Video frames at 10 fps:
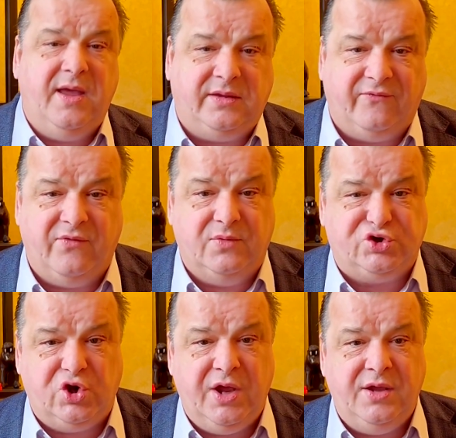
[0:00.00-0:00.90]
этого
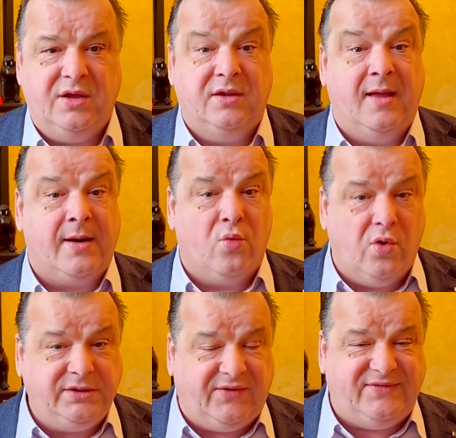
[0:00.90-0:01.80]
мышления
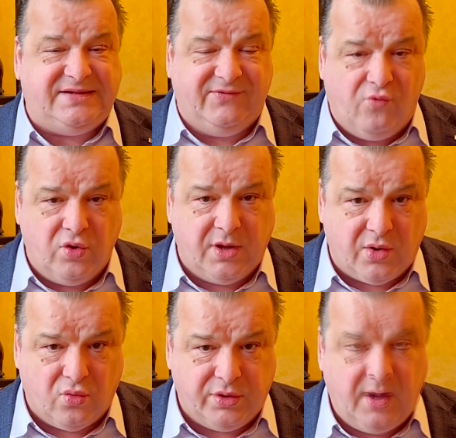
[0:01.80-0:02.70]
народа, всего
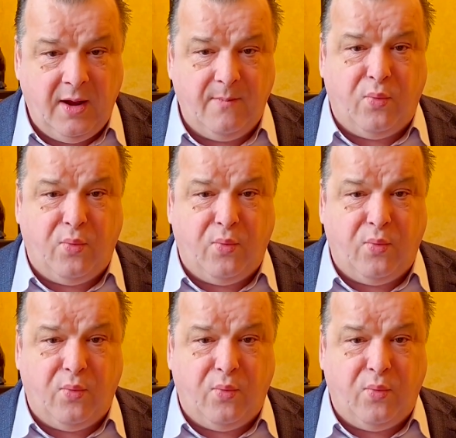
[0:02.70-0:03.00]
народа,